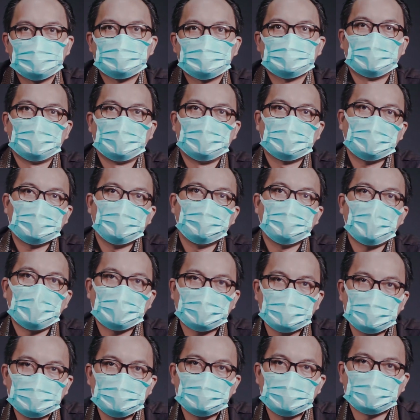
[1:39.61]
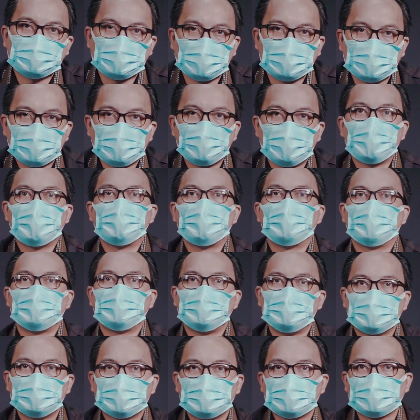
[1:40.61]
Sekali lagi, mari kita
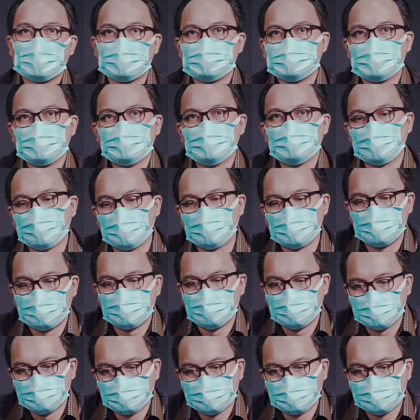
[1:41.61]
memiliki rasa cukup.